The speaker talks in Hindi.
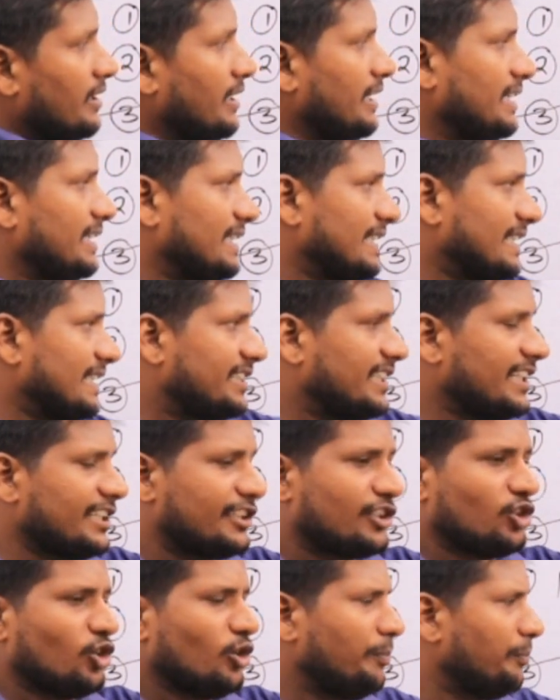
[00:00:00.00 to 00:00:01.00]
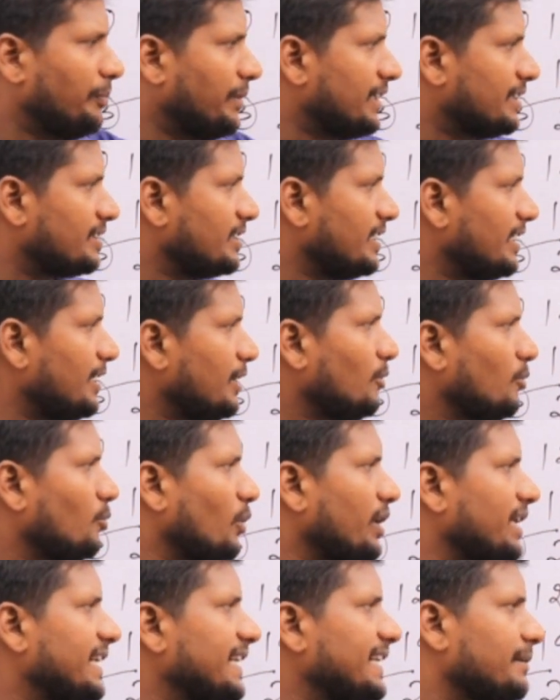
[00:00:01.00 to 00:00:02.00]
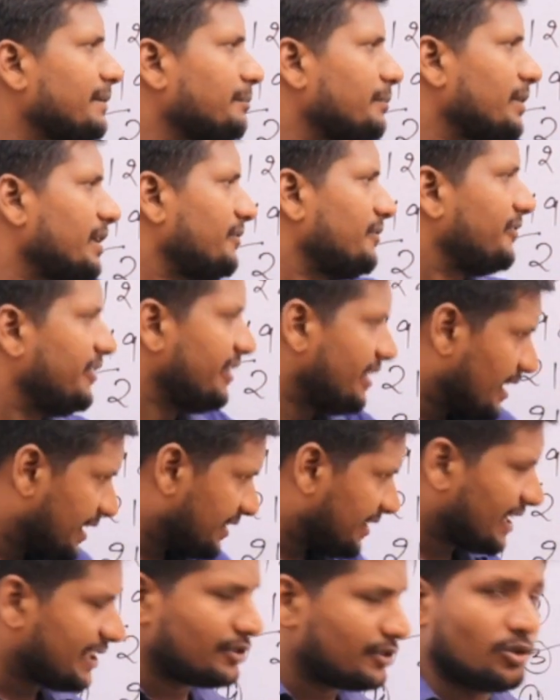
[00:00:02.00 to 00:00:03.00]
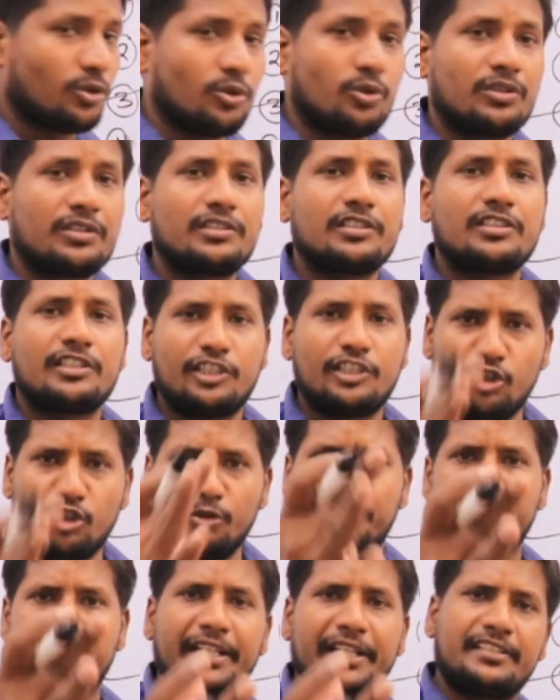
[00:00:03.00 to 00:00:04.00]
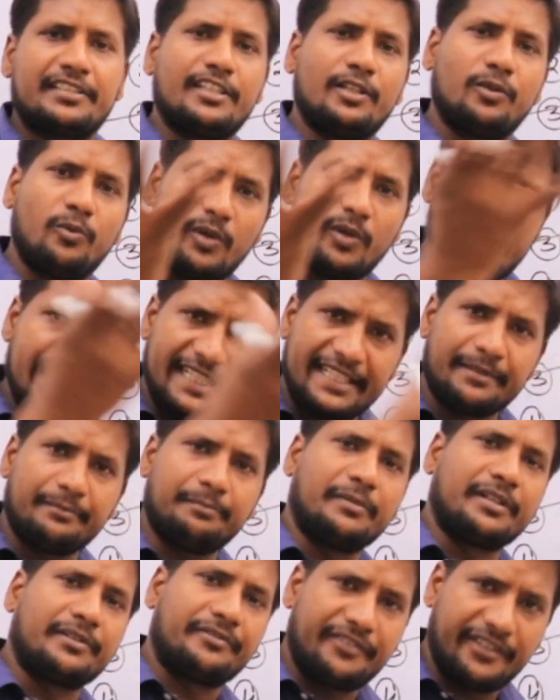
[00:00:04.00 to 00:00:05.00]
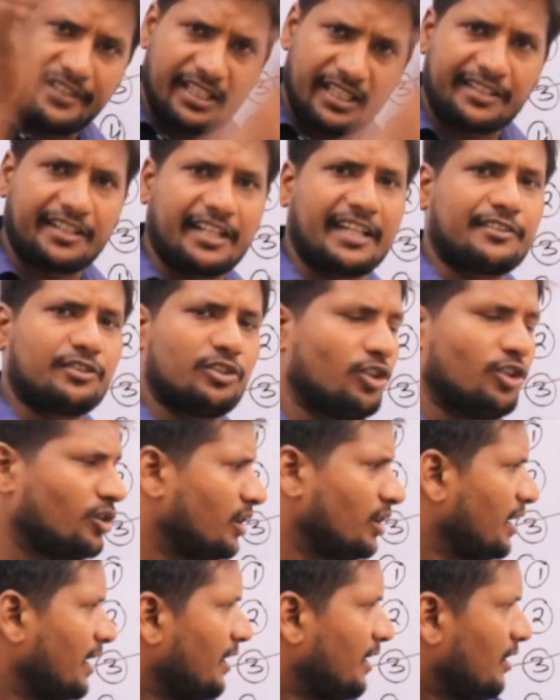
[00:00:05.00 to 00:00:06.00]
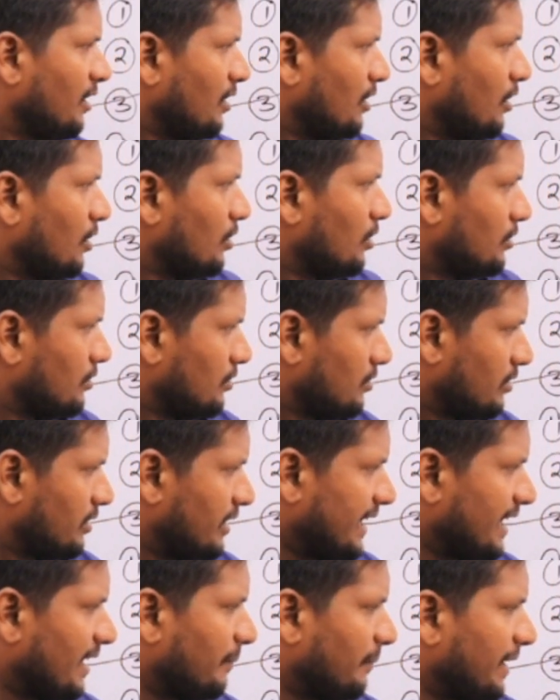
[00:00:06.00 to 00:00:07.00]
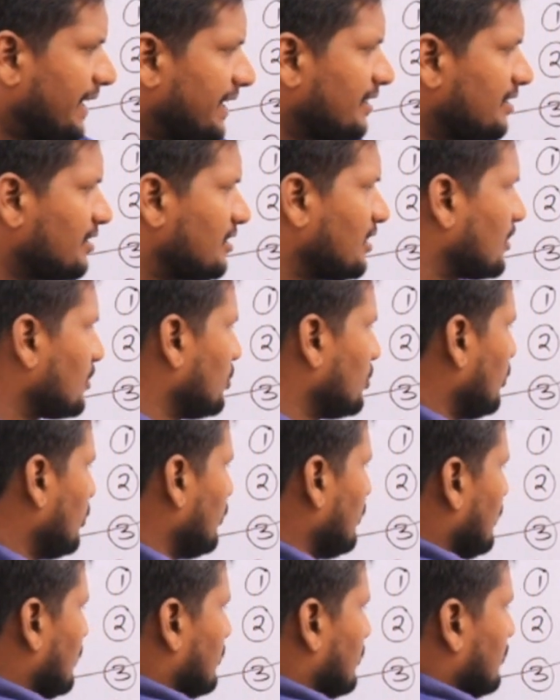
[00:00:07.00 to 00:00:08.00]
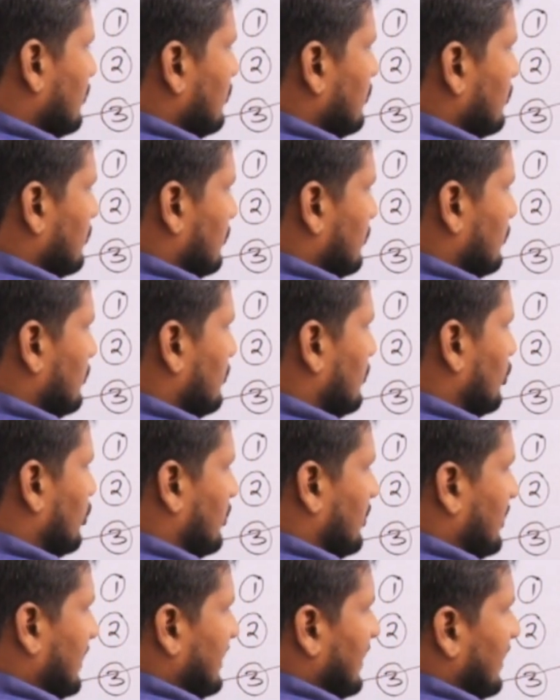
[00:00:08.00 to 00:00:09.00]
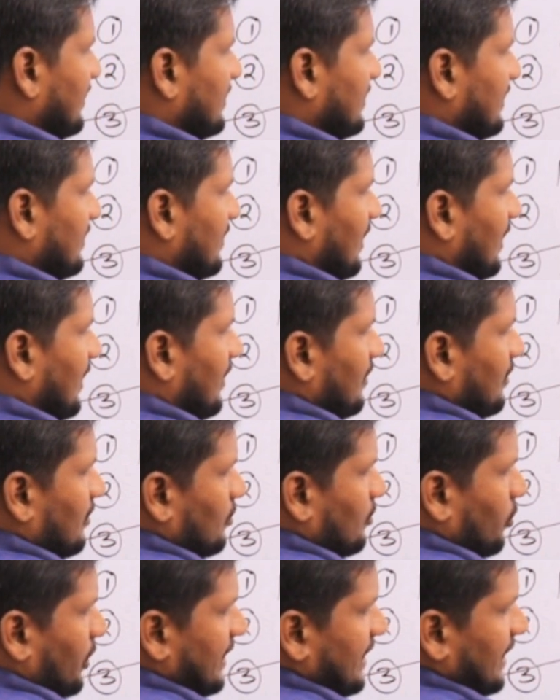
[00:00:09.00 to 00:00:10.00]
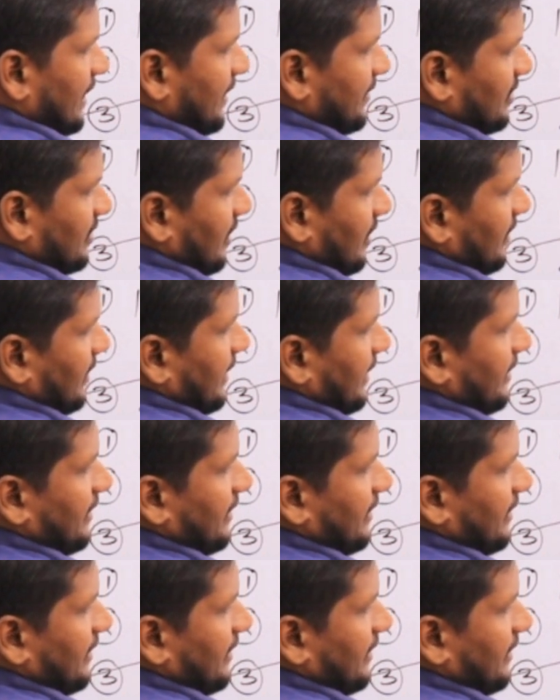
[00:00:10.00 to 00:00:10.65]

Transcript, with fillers: इसके क्यूब में से वही नंबर फिर हटा दो क्यूब में से वही नंबर फिर हटा दो तेरह माइनस कर दो तो सीधा सीधा वही आंसर आ जाएगा